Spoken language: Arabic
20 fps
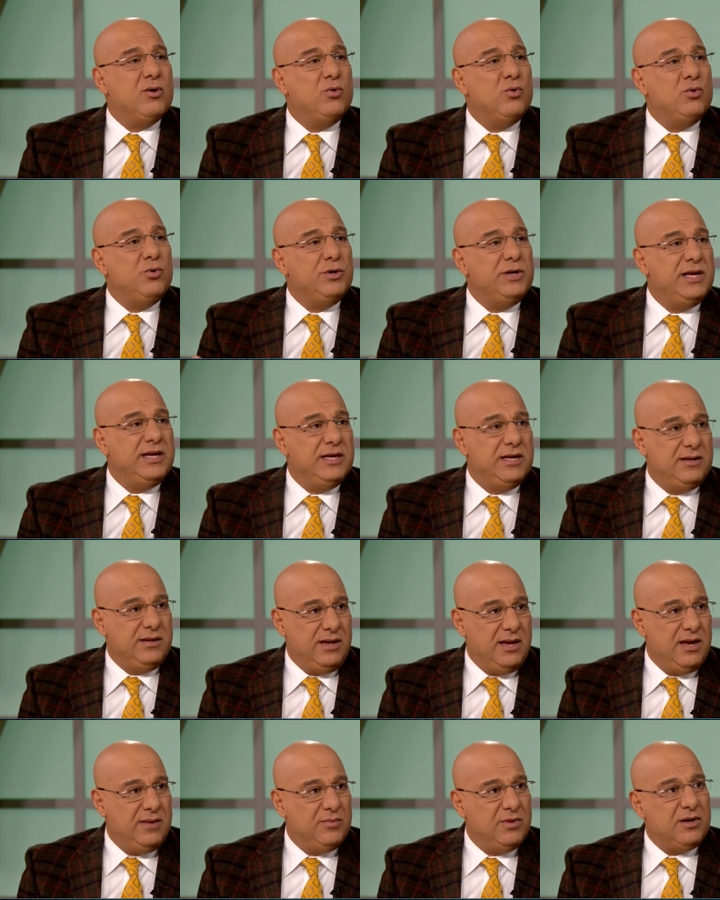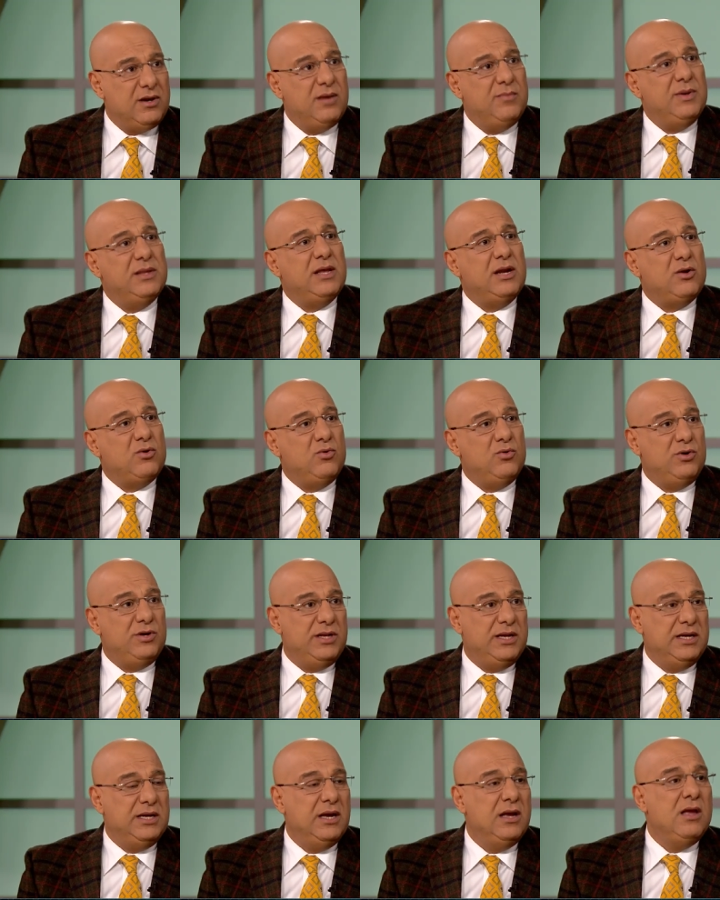كولونيا جاي من الرهبنة
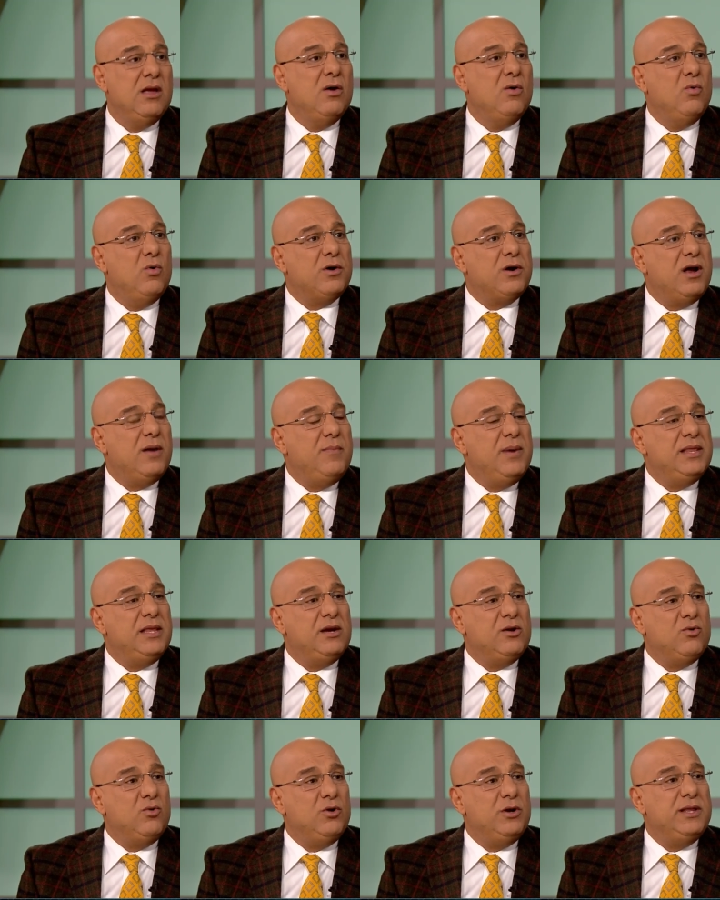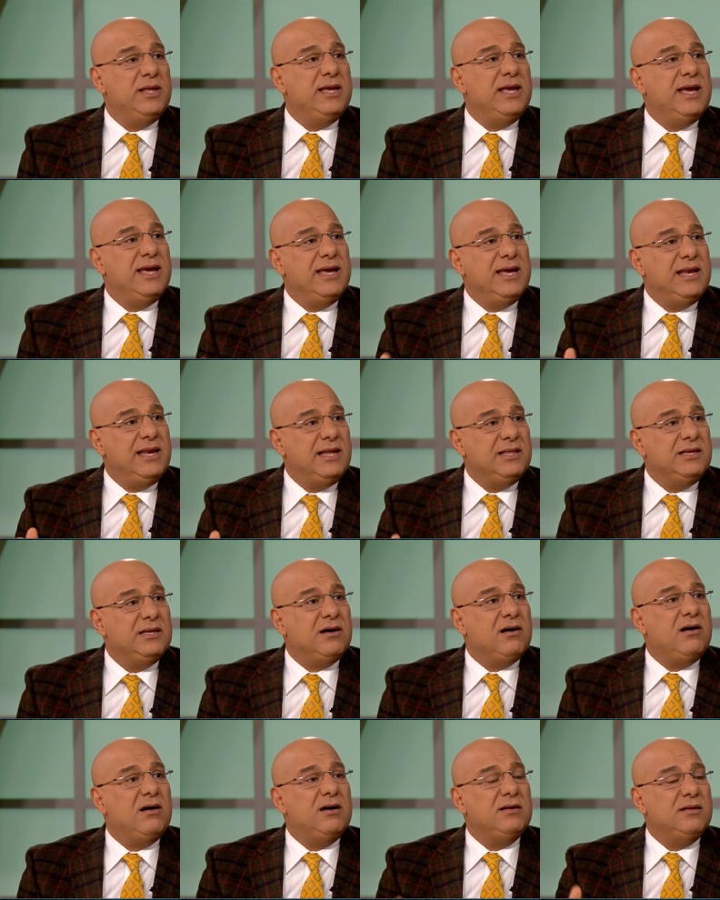الكولونية والرهبنة الكولونية هي التي
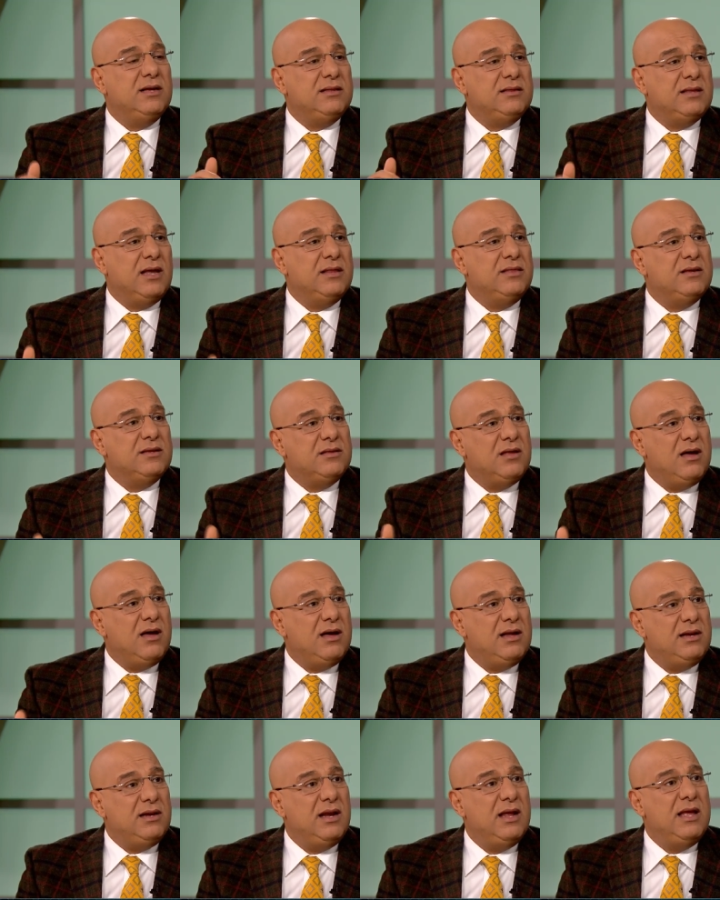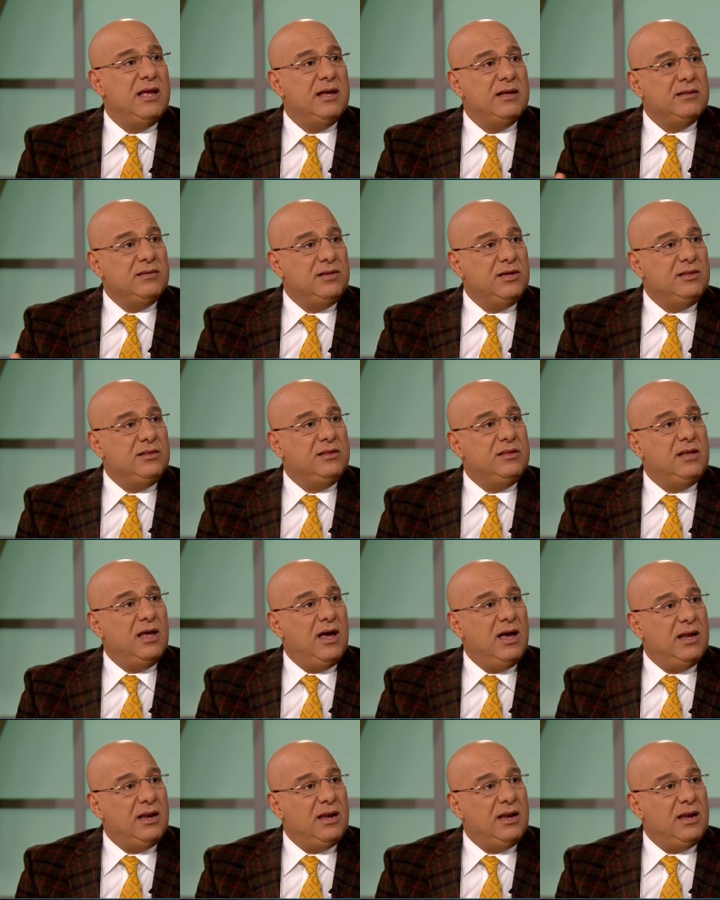قادت النضال ضد